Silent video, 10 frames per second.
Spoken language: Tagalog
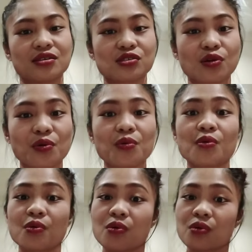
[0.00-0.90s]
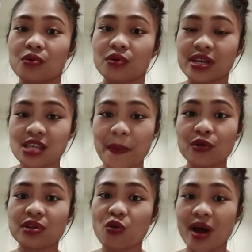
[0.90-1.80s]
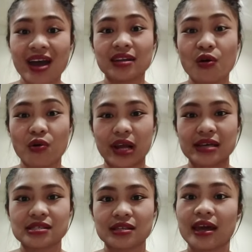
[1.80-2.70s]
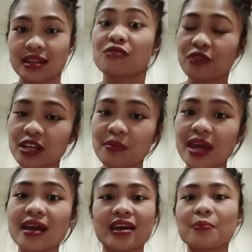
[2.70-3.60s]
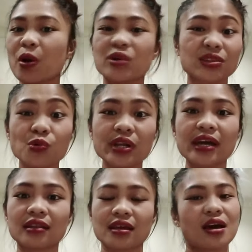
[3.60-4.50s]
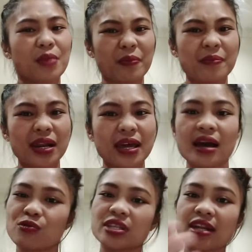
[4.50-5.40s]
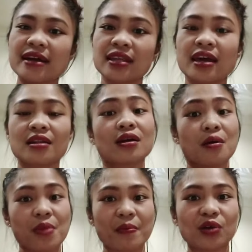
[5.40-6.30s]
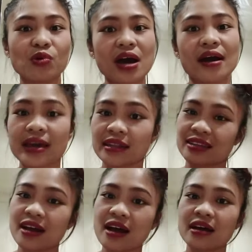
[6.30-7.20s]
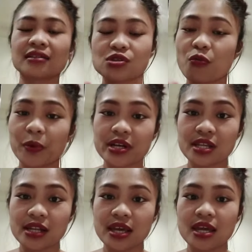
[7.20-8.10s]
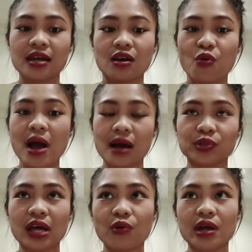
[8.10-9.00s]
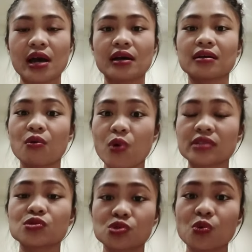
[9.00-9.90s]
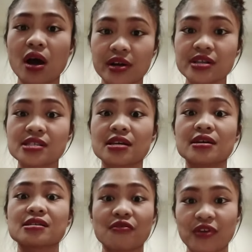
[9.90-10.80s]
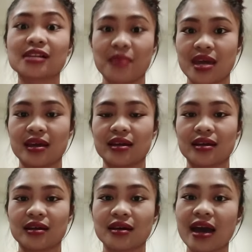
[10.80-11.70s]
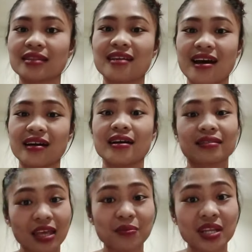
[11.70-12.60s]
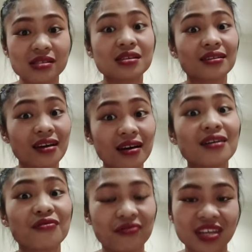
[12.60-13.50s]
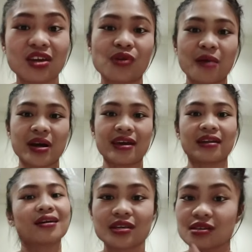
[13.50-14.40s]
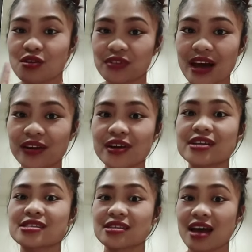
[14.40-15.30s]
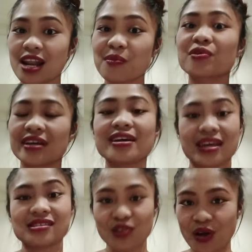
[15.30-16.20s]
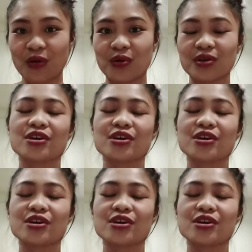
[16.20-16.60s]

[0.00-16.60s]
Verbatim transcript: So, isa pa yon na kumakain ng oras. And then filming, ayan, paulit-ulit. Pag may mali, ay ulitin natin. Pag may kulang, ayan, dagdagan. So personally, umaabot ako ng 1 to 2 hours sa filming. Kahit na 10 minutes na video lamang yan. So vloggers, alam kong nagigets niyo ako.